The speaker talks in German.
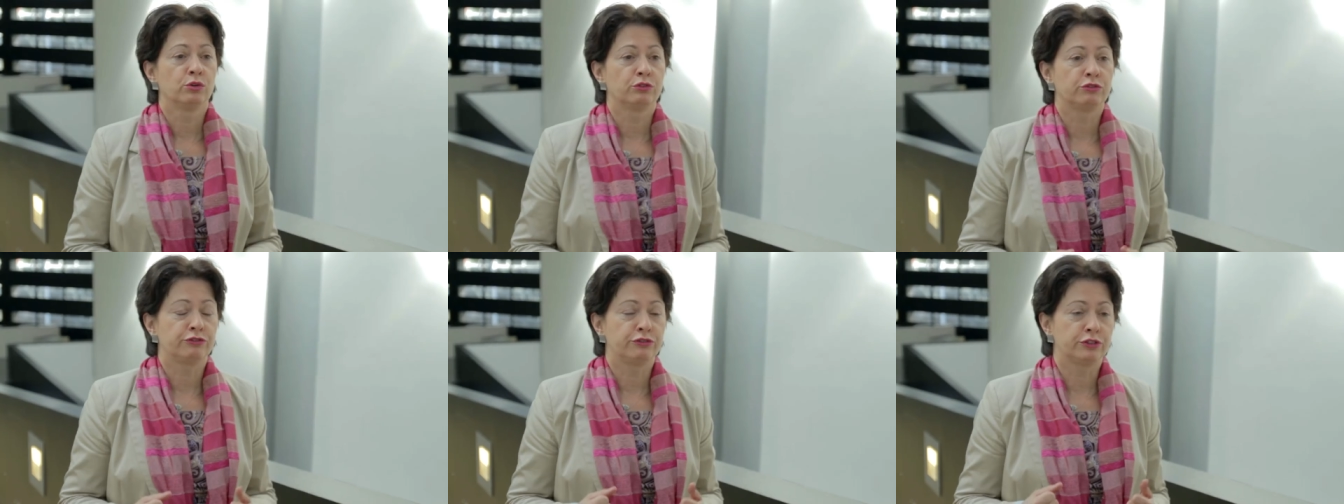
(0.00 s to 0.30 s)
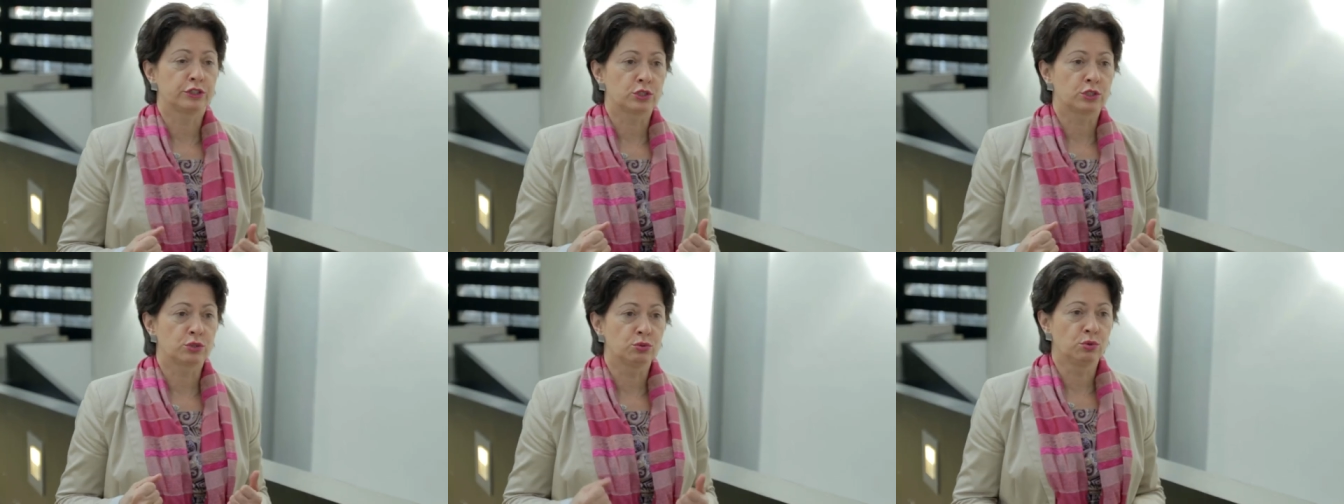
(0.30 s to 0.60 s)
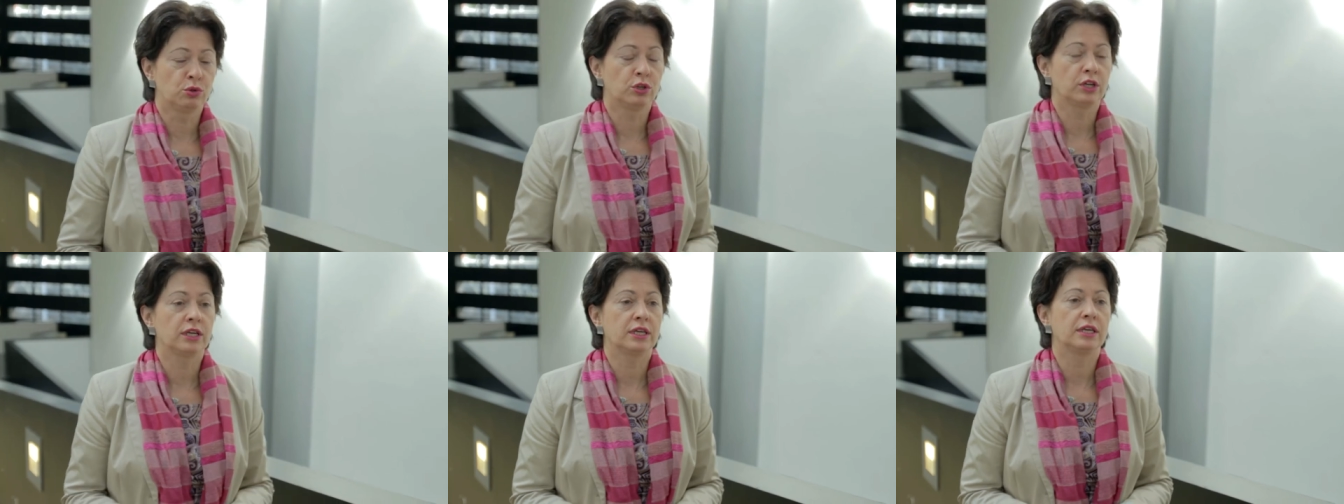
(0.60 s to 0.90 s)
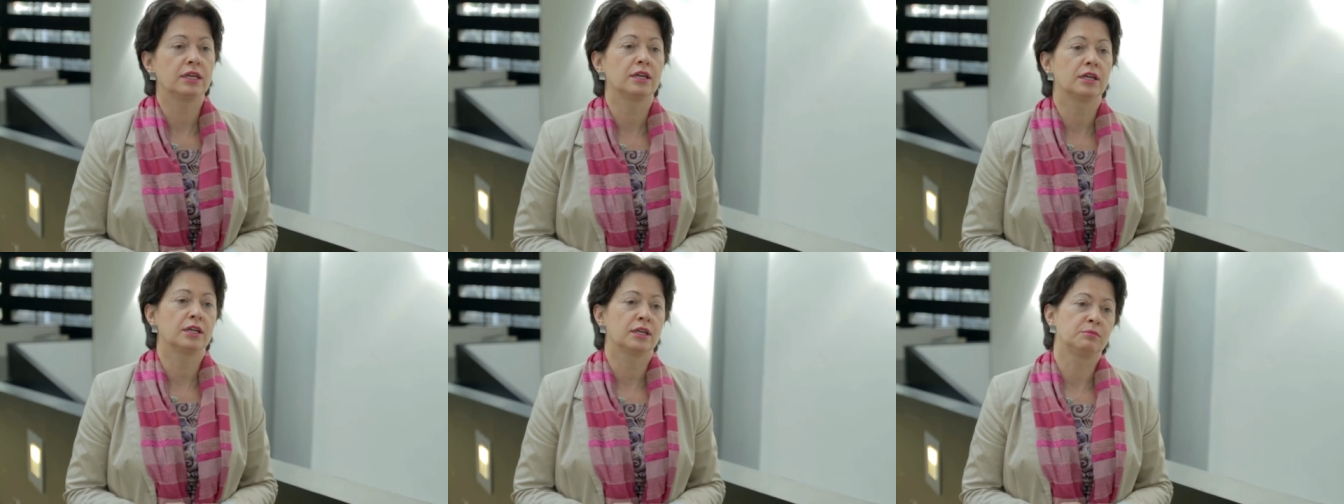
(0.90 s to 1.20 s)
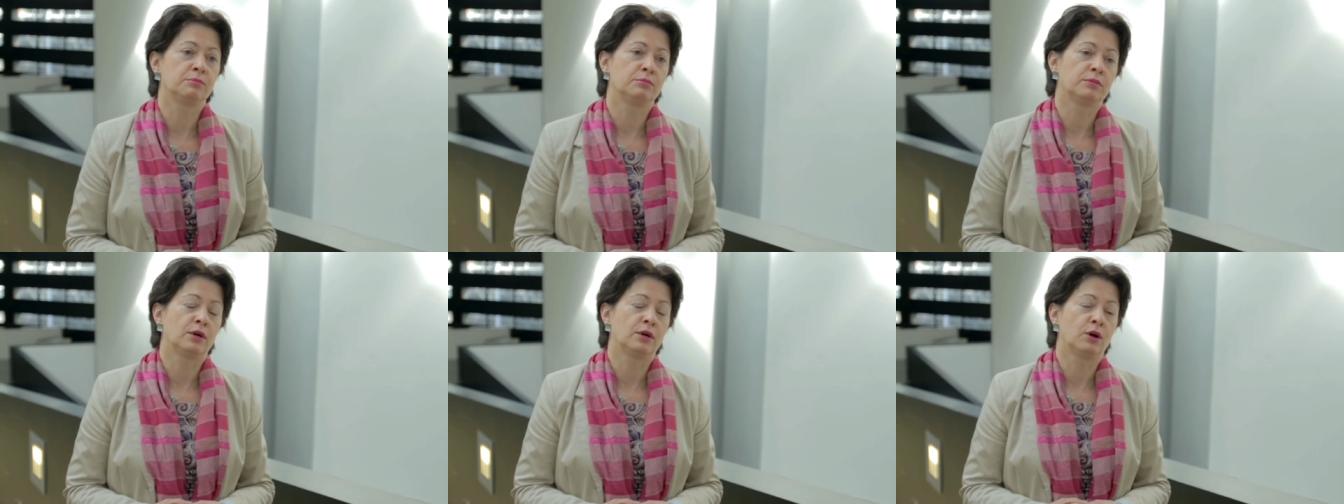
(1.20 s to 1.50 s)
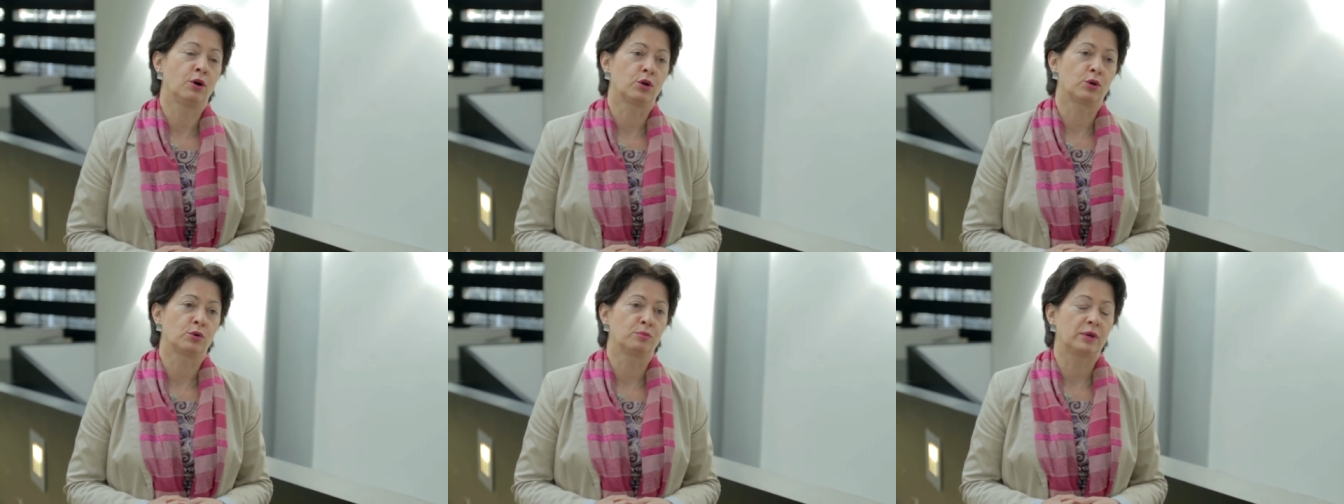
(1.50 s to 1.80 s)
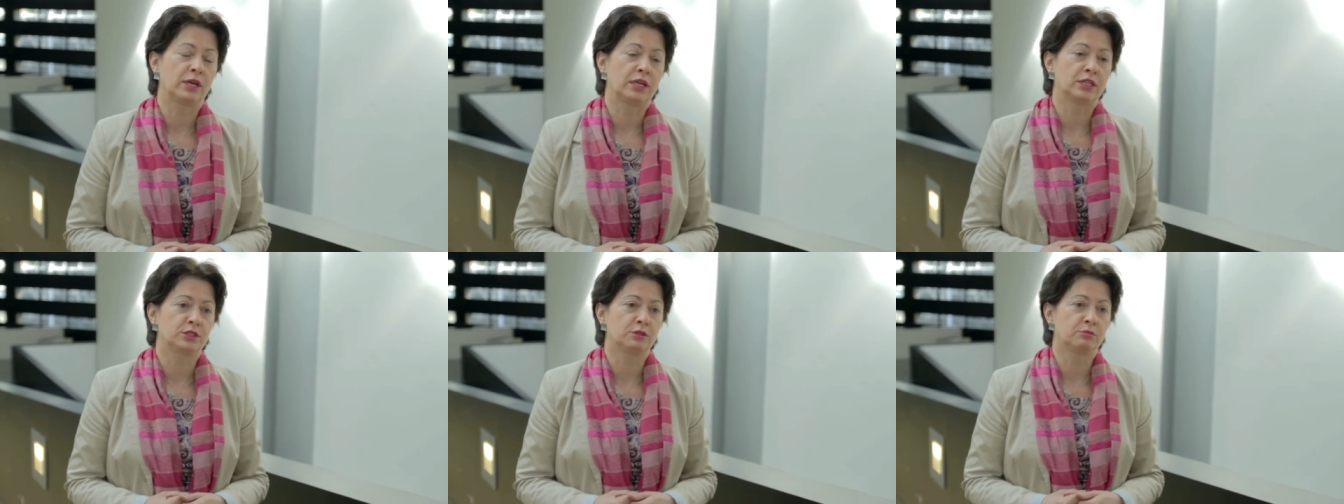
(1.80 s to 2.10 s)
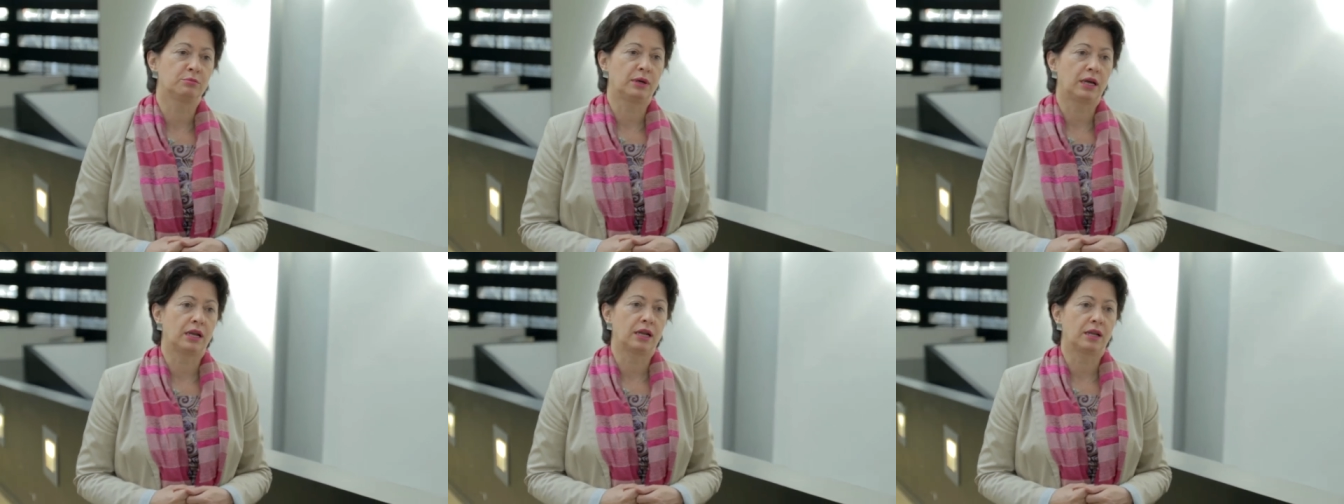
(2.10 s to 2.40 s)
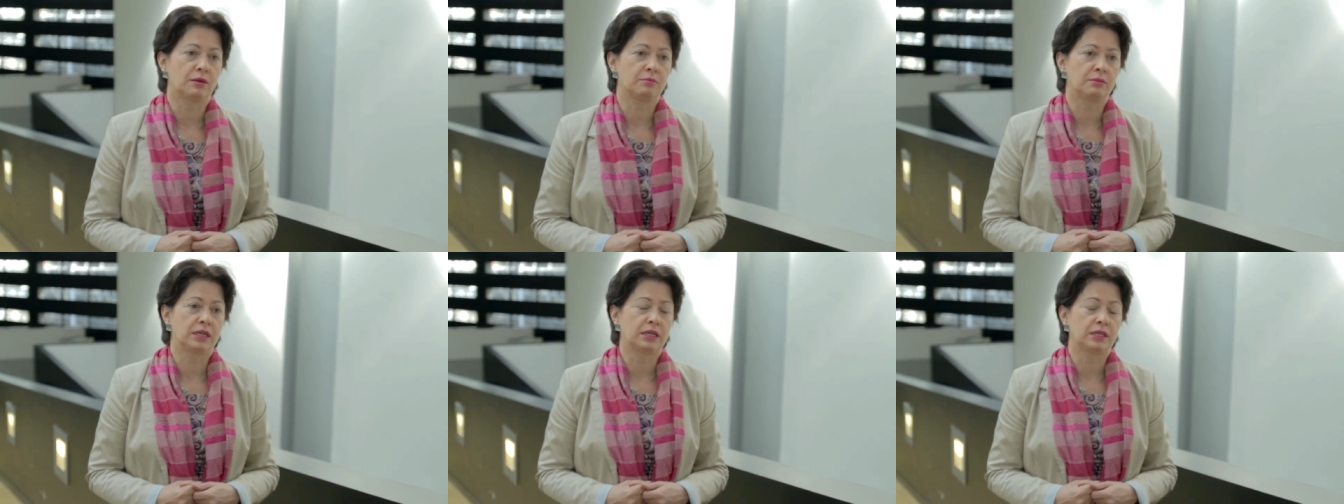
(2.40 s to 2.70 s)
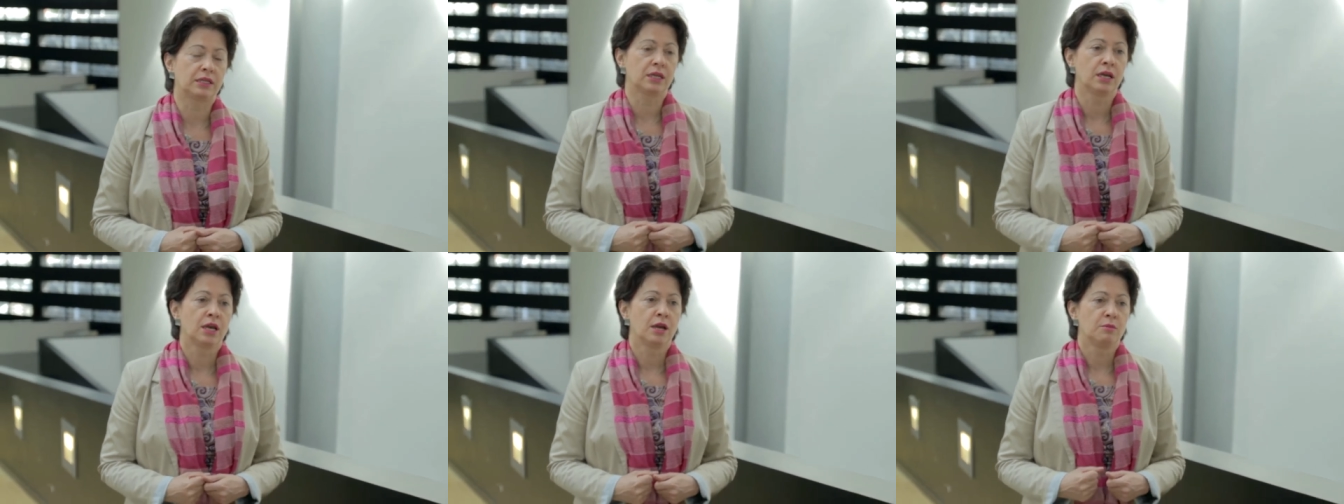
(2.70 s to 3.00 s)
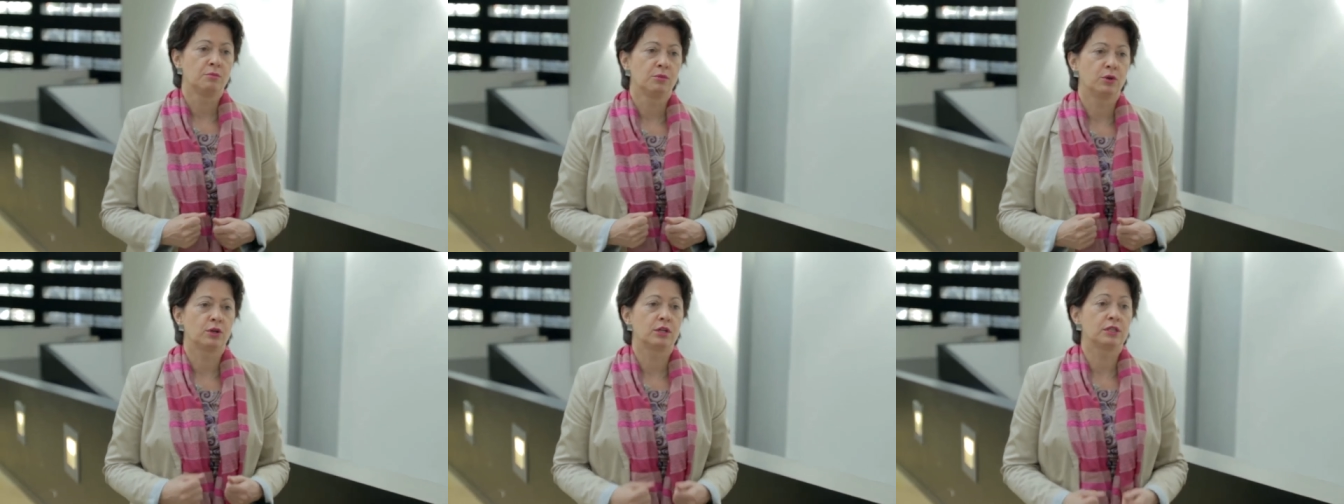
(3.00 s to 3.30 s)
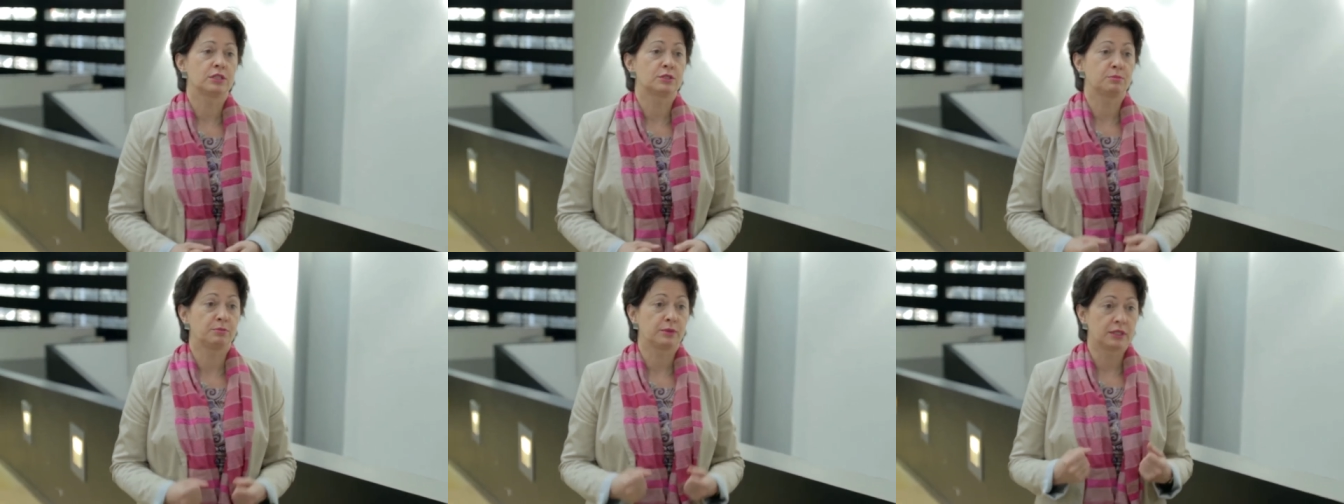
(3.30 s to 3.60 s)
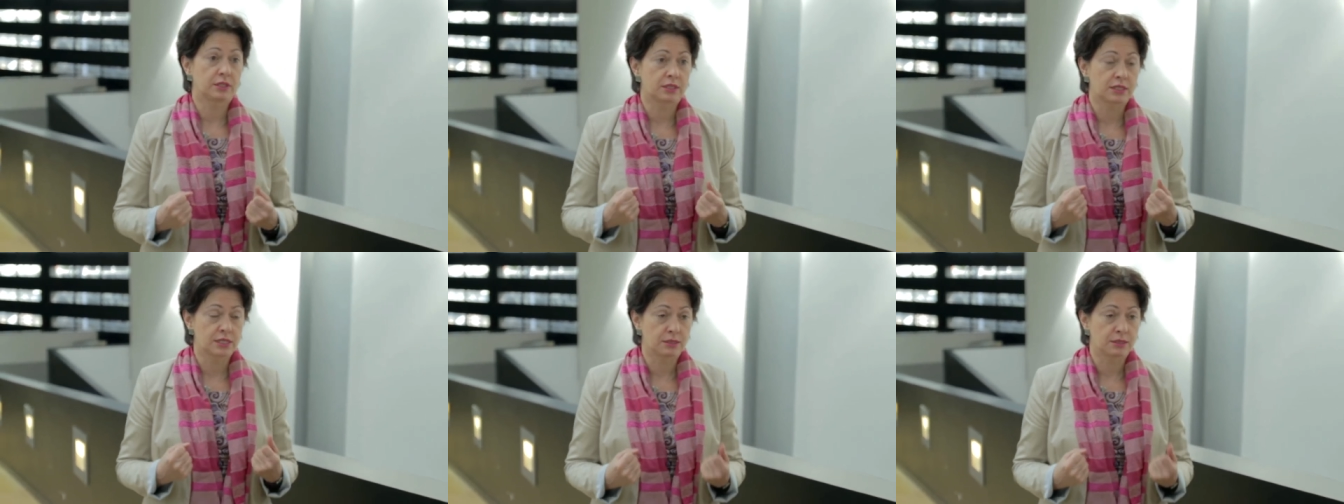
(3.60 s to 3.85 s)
und versuche hier im Europäischen Parlament möglichst